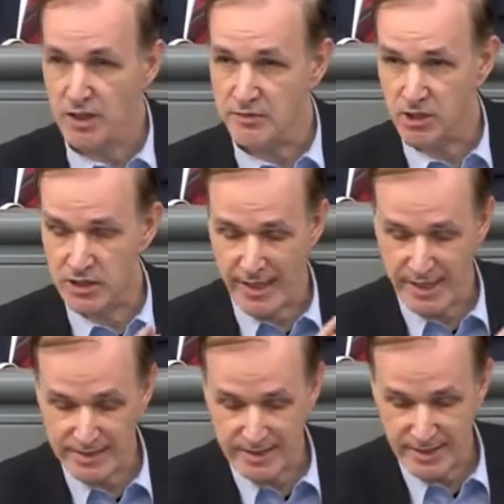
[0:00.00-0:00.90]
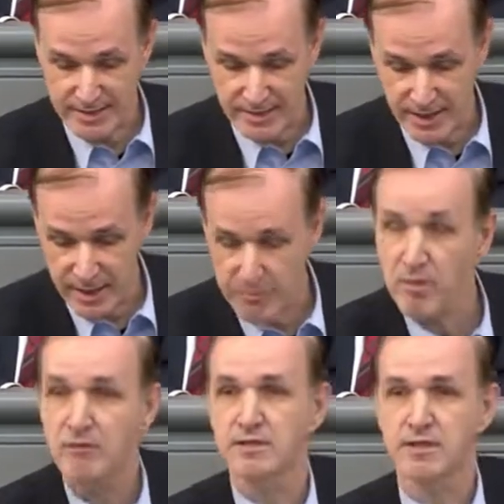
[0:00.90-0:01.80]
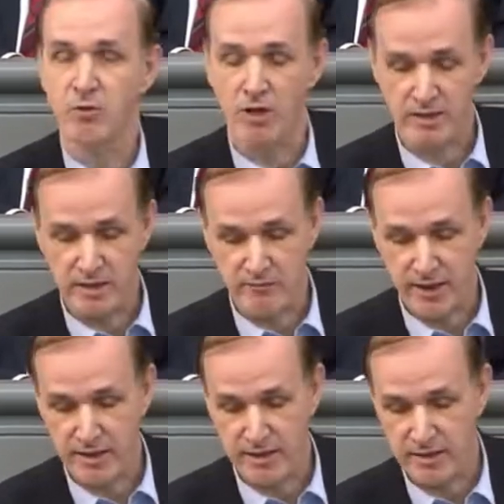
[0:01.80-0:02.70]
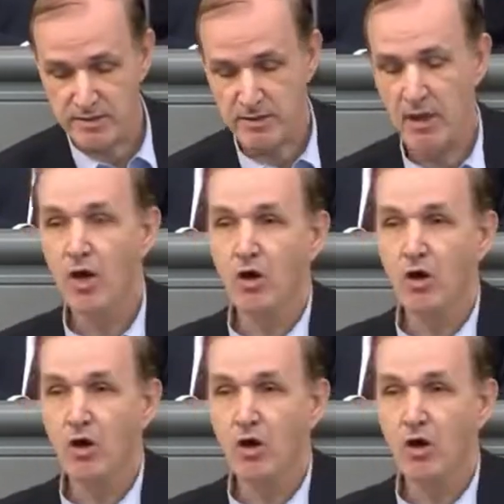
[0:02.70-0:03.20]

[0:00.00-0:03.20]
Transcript: zwischen rechtsextrem, was demokratiefeindlich ist,